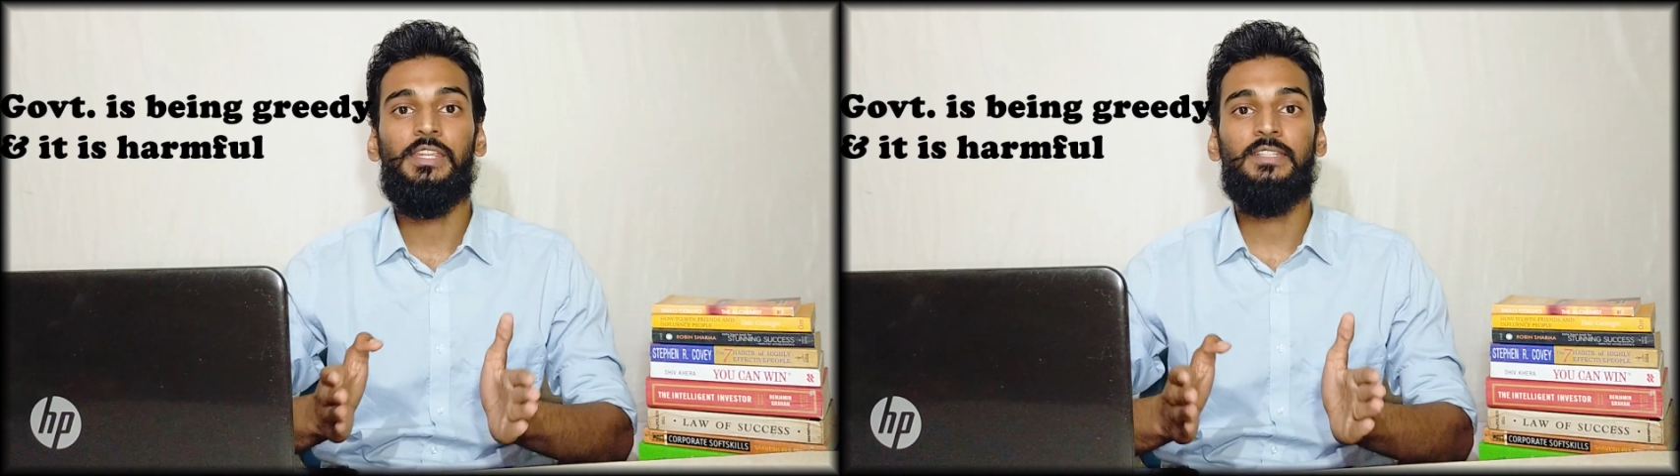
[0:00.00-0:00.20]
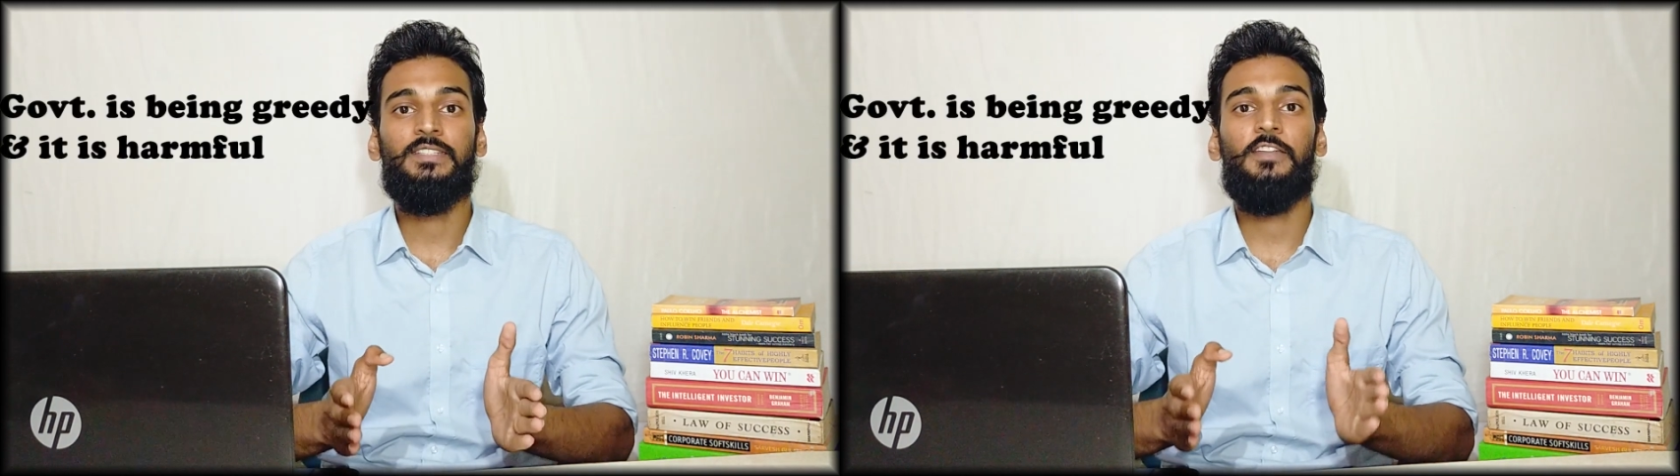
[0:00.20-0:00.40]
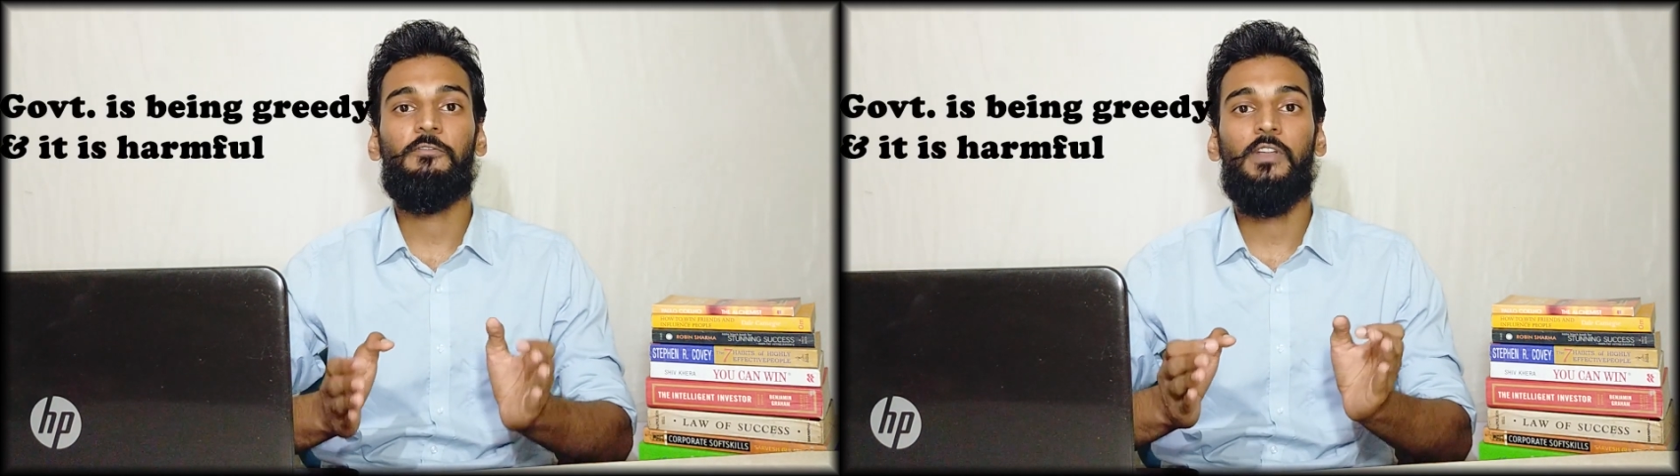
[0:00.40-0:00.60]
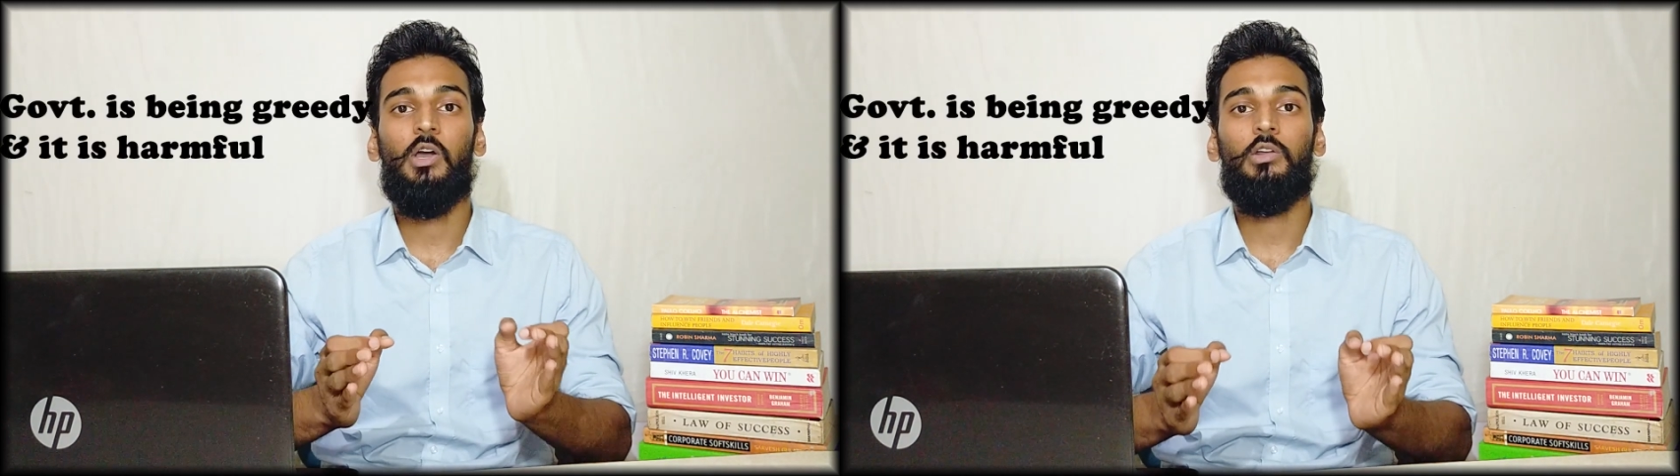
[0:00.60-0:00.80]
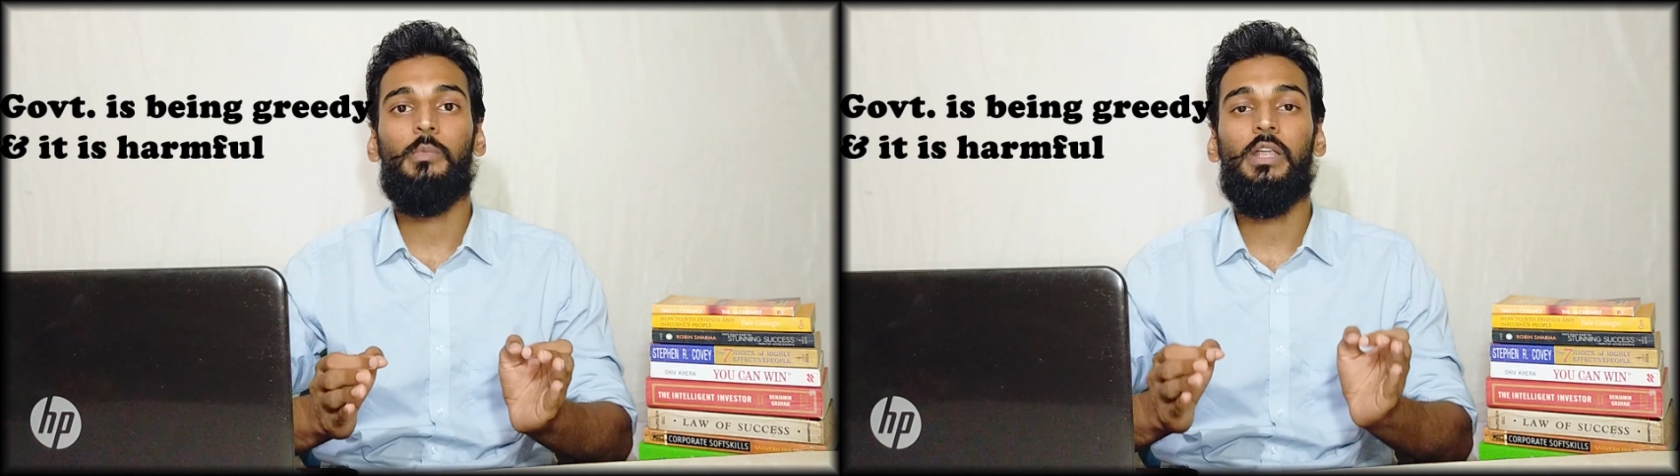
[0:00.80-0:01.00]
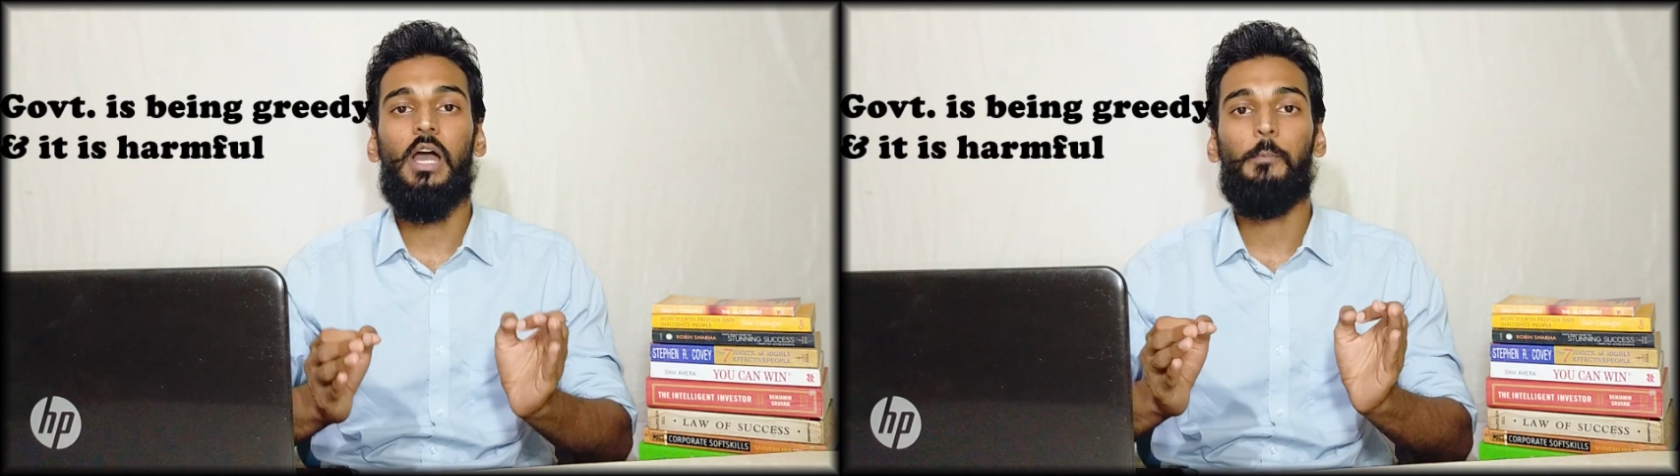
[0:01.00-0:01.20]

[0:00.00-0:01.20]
ये सिर्फ गवर्नमेंट